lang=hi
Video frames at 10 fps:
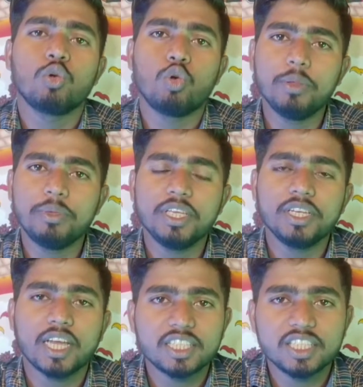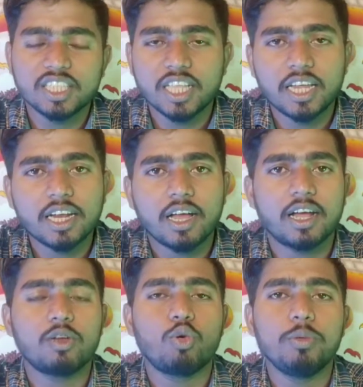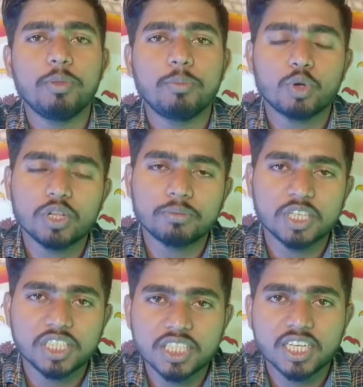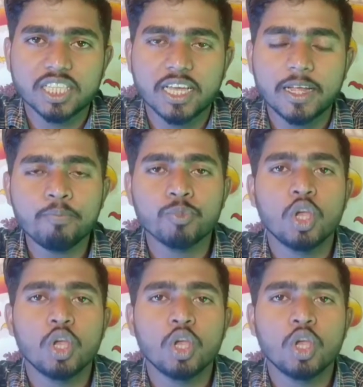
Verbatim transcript: कोई भी नात रिश्तेदार अगर कोई भी प्रोडक्ट परचेज करता है